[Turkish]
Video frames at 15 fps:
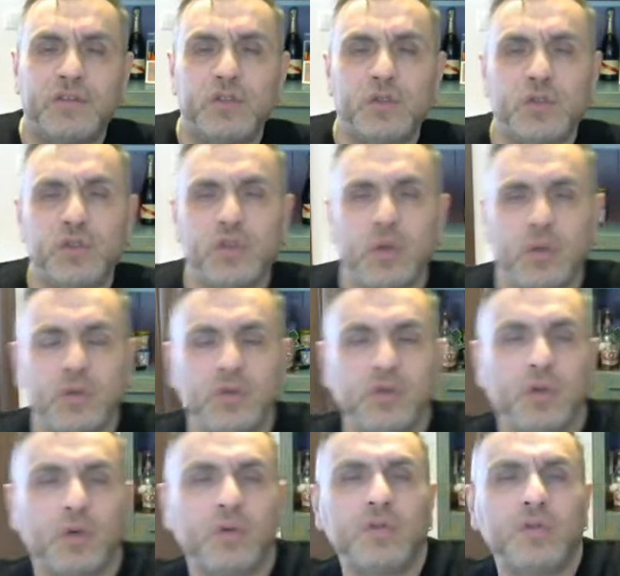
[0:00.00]
Çünkü çok
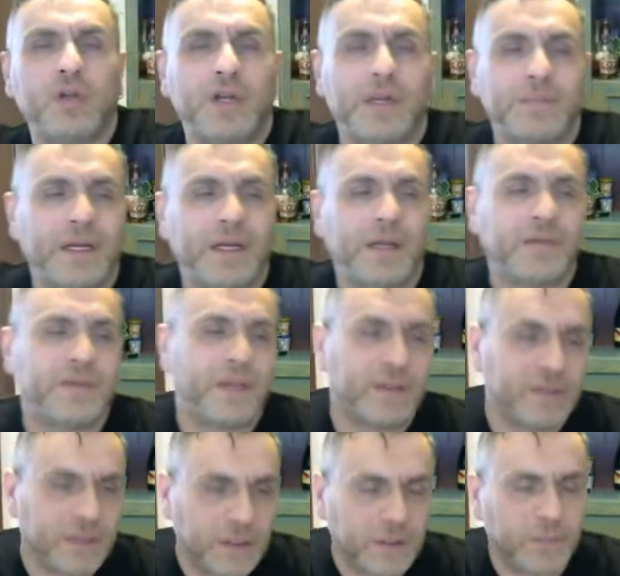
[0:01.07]
zorlu dönemler
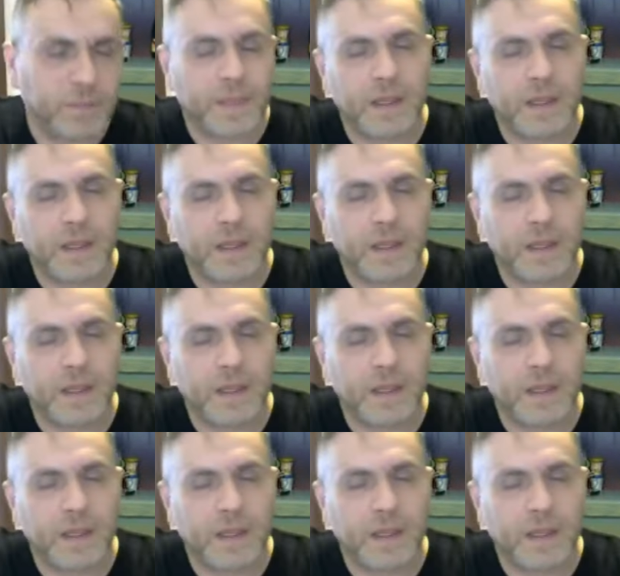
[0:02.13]
atlattık.